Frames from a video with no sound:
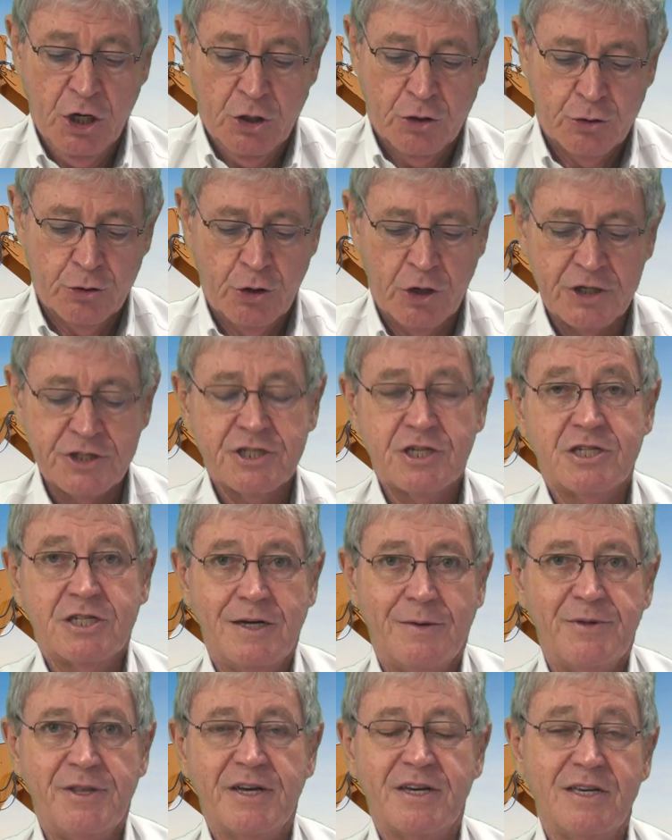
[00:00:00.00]
no nosso
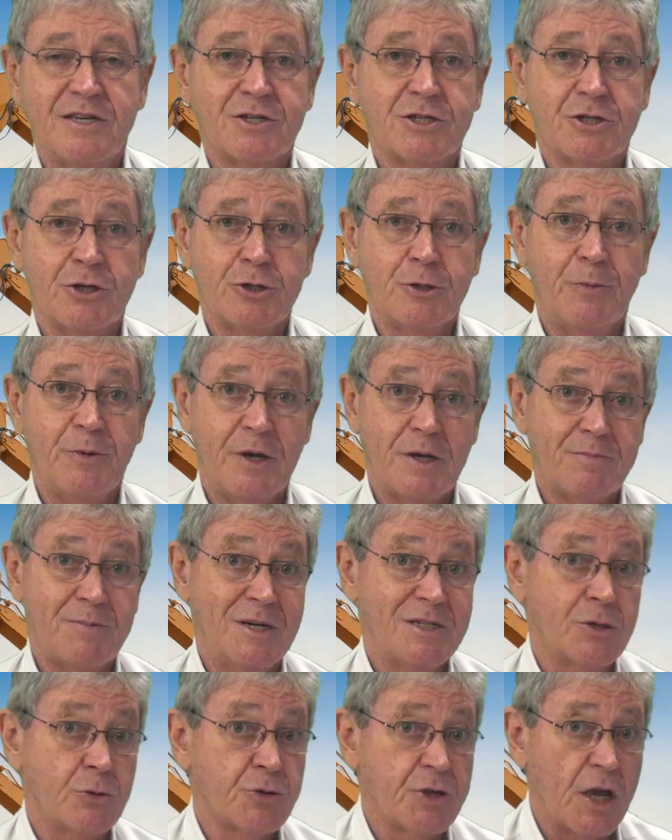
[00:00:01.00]
sistema de aquisição de bens,
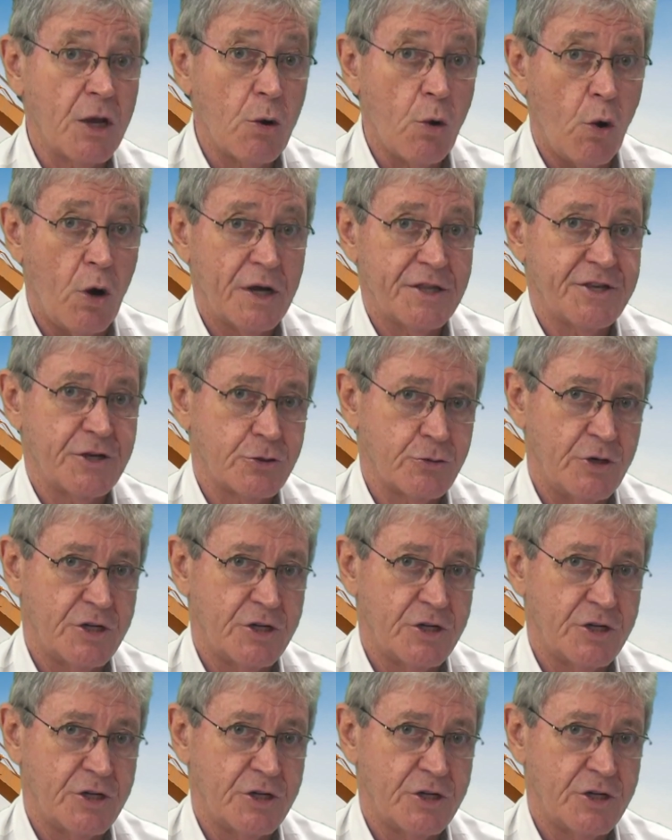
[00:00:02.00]
mas não tem cotas